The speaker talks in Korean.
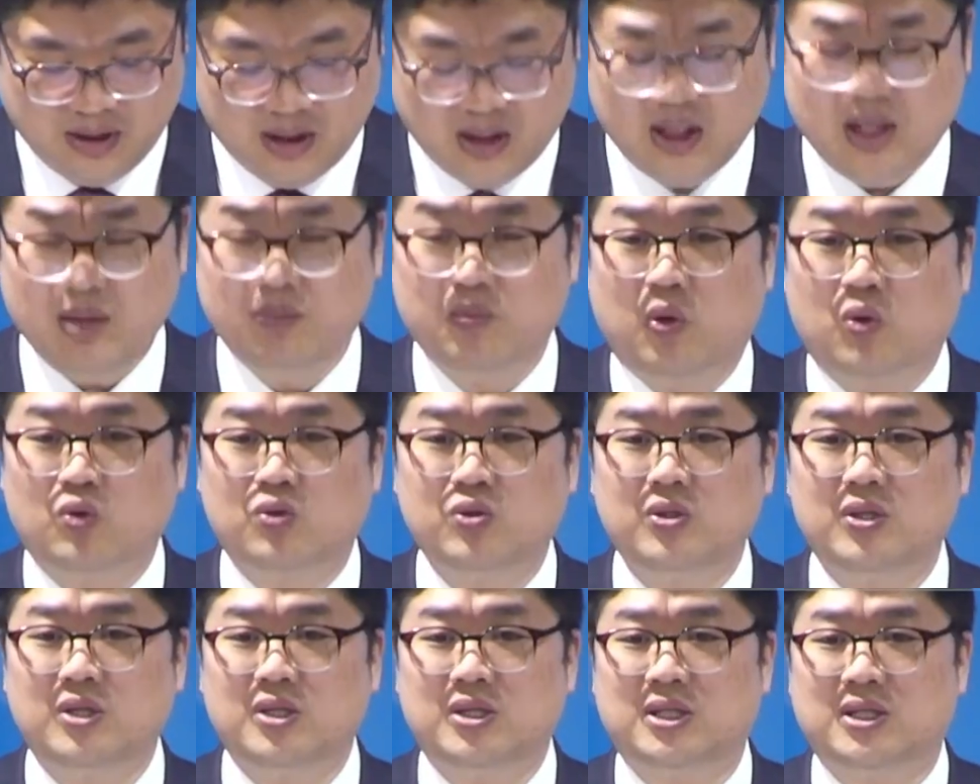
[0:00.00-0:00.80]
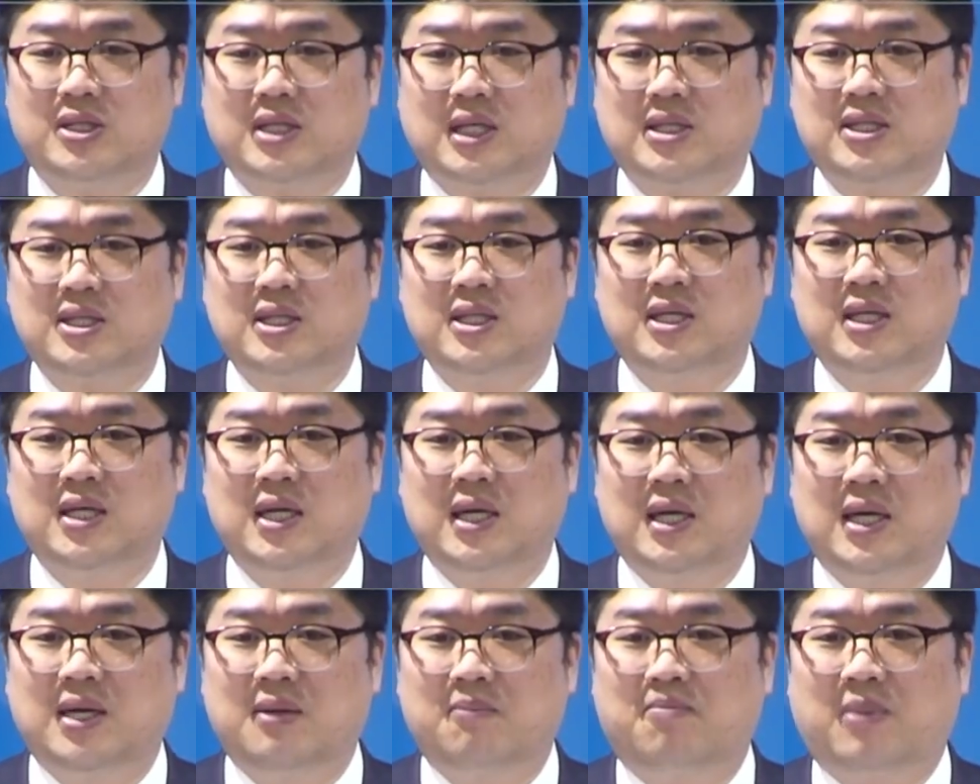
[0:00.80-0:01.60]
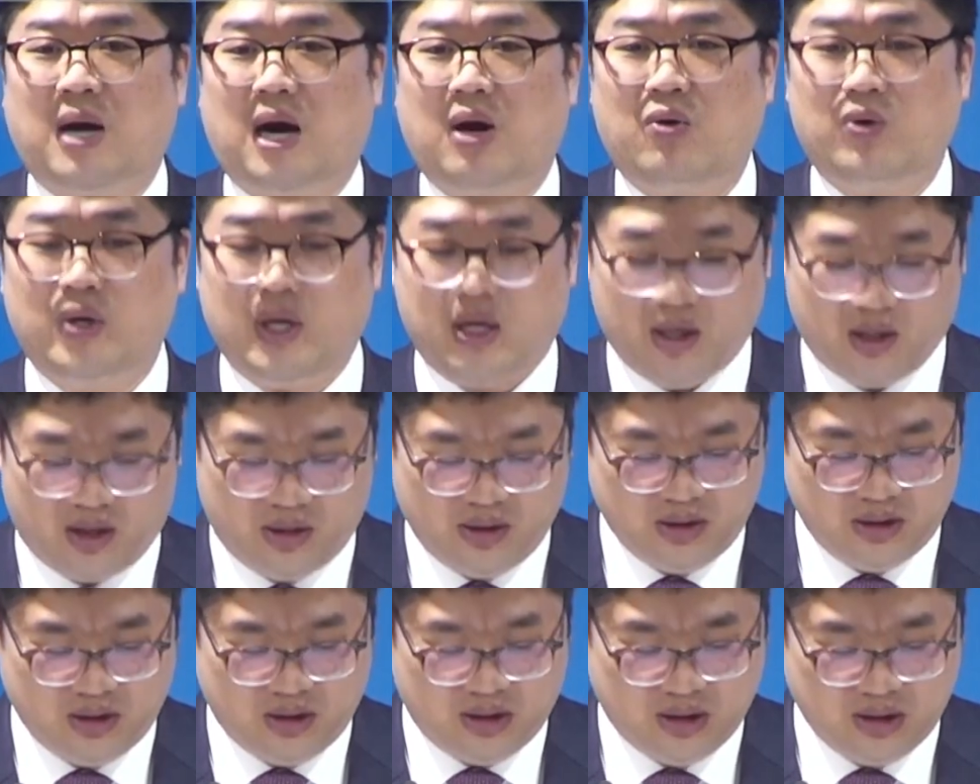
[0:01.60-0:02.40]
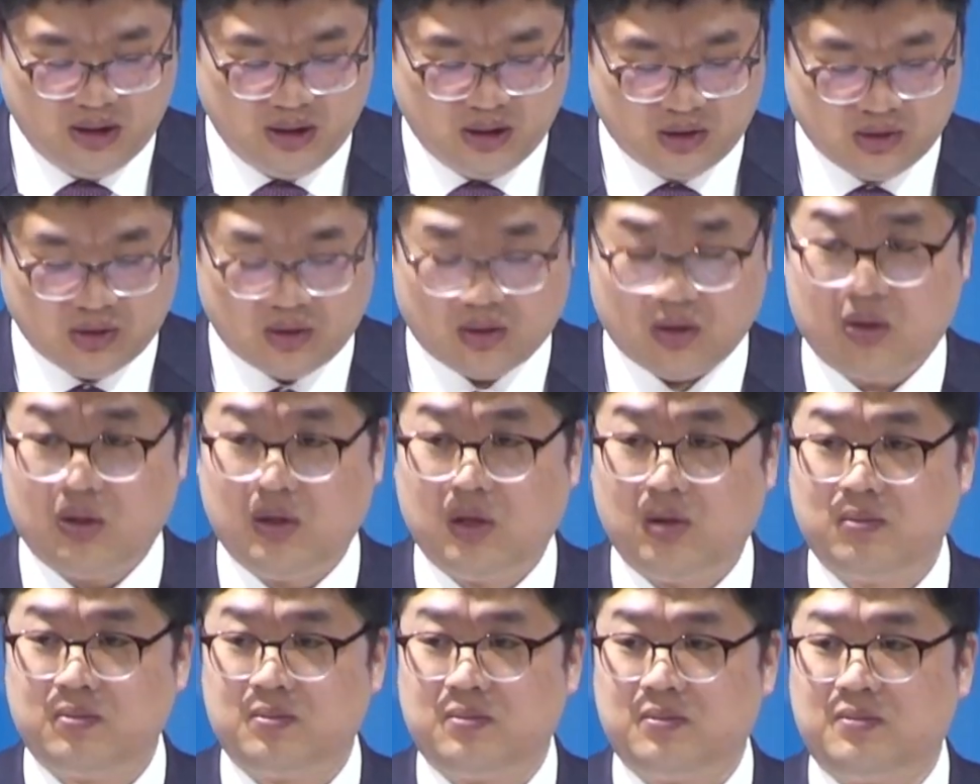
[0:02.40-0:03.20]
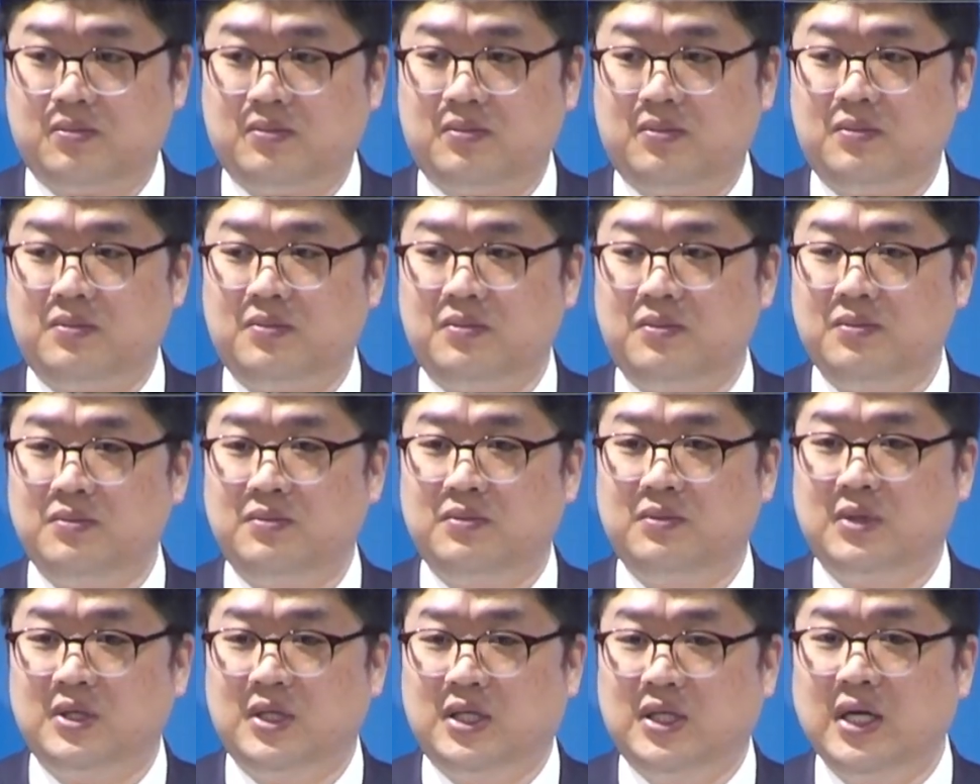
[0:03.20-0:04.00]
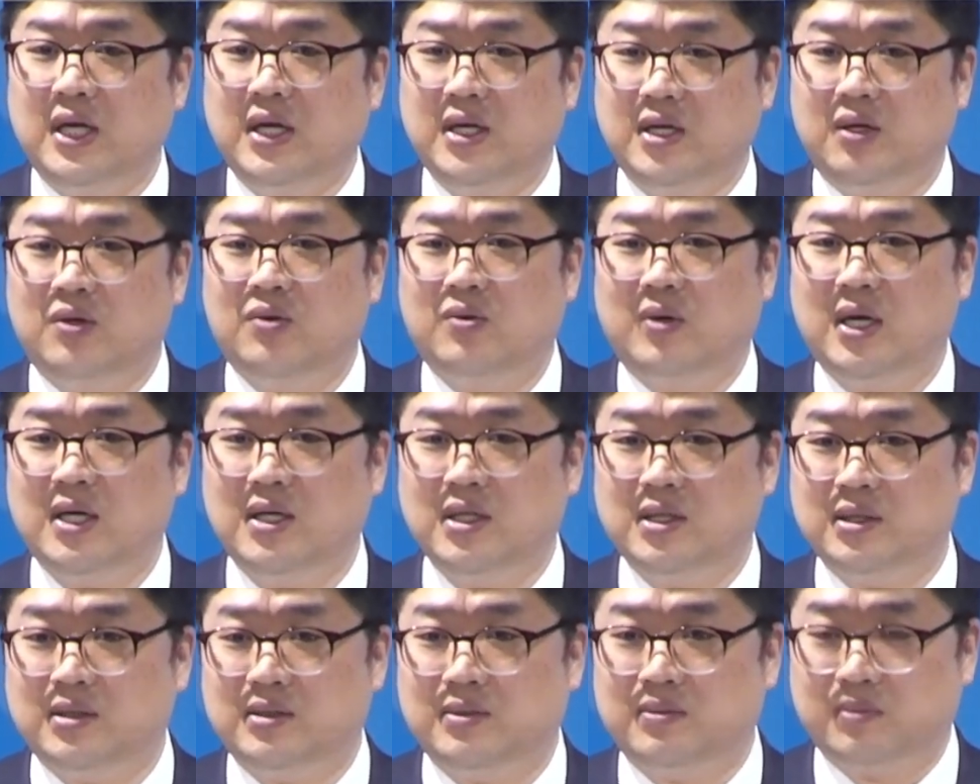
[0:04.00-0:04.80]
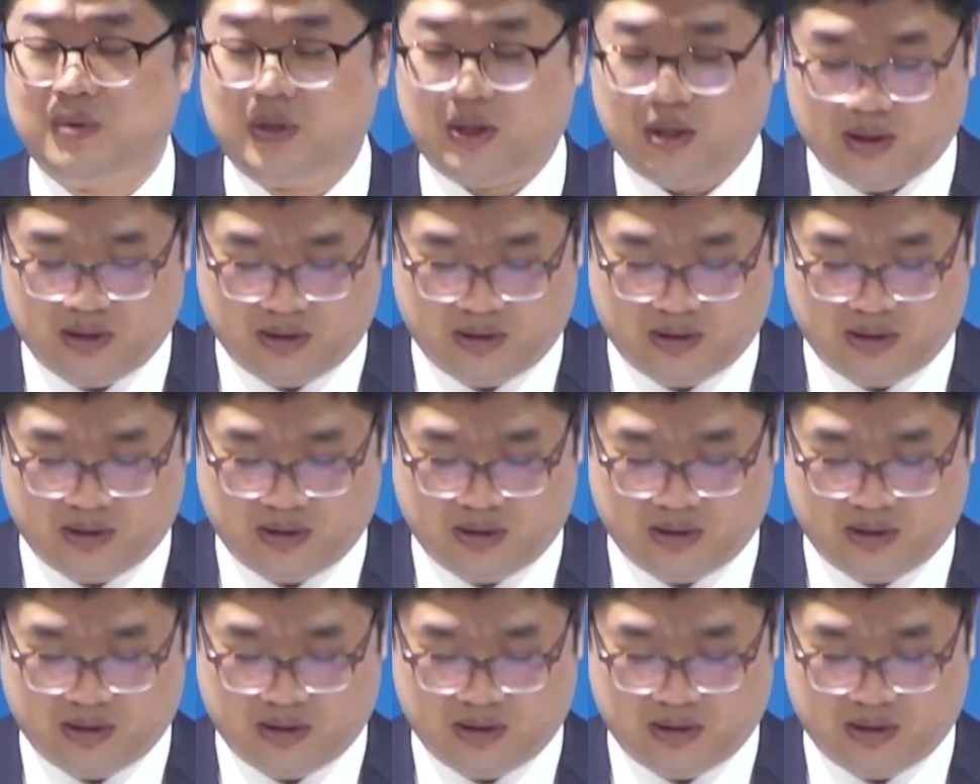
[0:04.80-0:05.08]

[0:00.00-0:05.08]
이 모든 것이 사실 바울의 헌신이죠. 그의 영광이었습니다.